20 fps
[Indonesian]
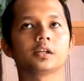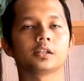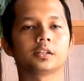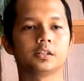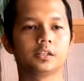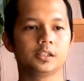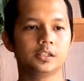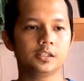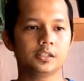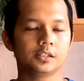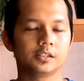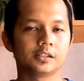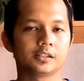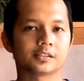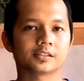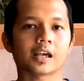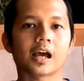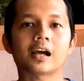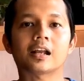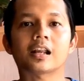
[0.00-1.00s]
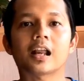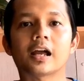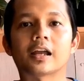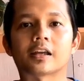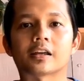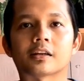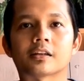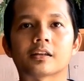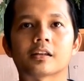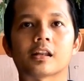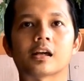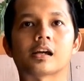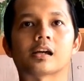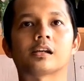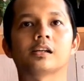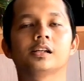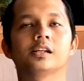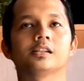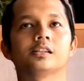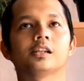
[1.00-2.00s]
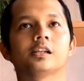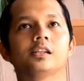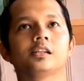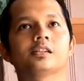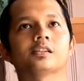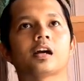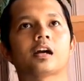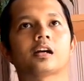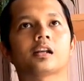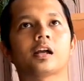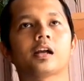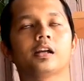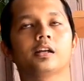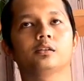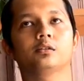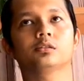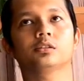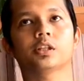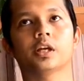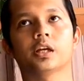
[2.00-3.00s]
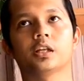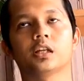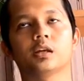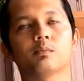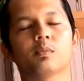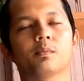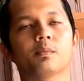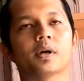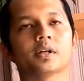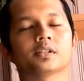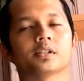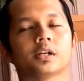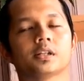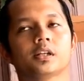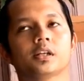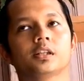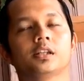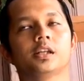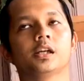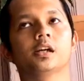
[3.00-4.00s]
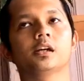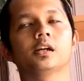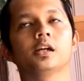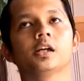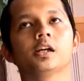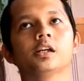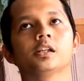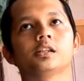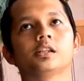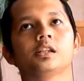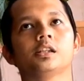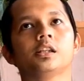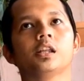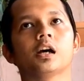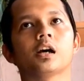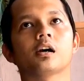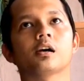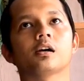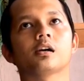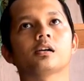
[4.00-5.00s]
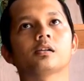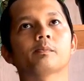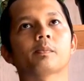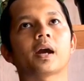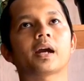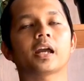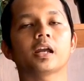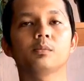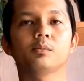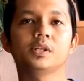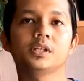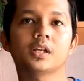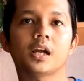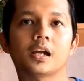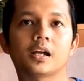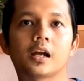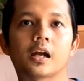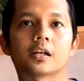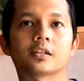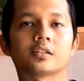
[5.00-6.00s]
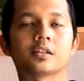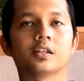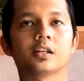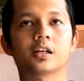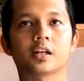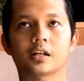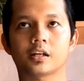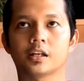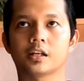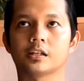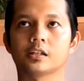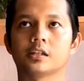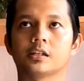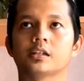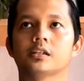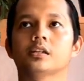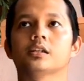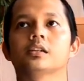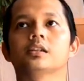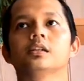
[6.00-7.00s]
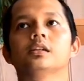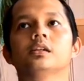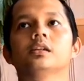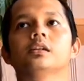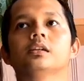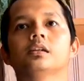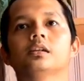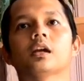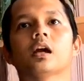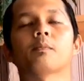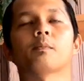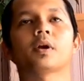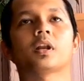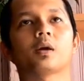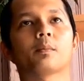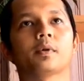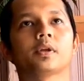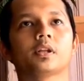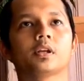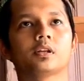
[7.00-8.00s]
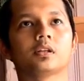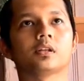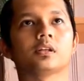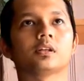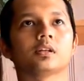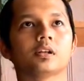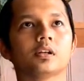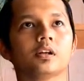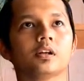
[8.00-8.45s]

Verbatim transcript: di sangrai nah jadi sangrai itu teknik memasaknya dia tidak pakai minyak guys jadi kering di, di apa namanya di